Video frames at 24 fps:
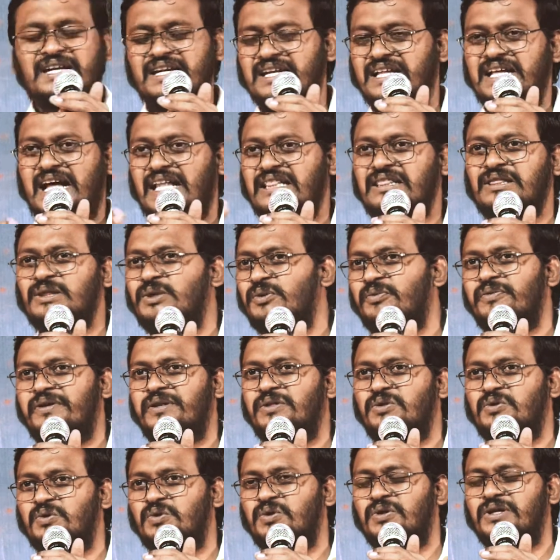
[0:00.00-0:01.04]
నీ అందం
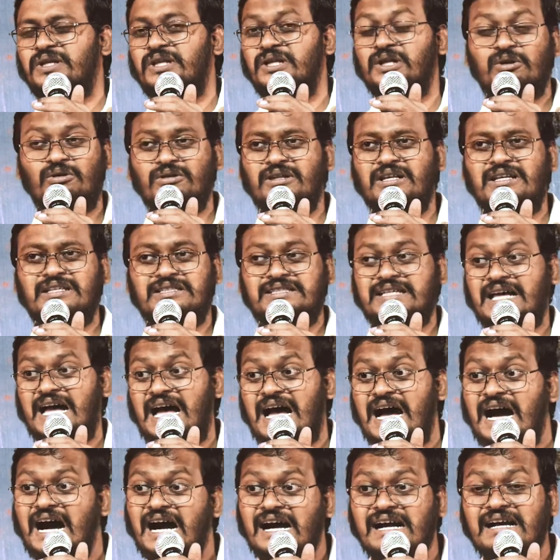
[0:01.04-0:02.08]
ఎందుకు ఎందులో తెలుసా
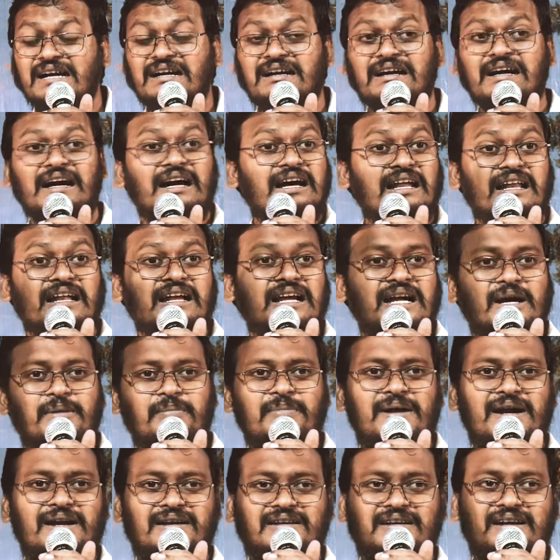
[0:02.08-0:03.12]
అహంకారంగా
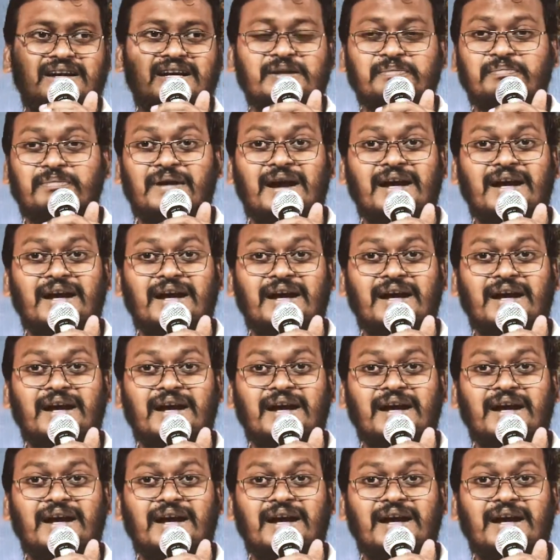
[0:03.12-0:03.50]
మాట్లాడే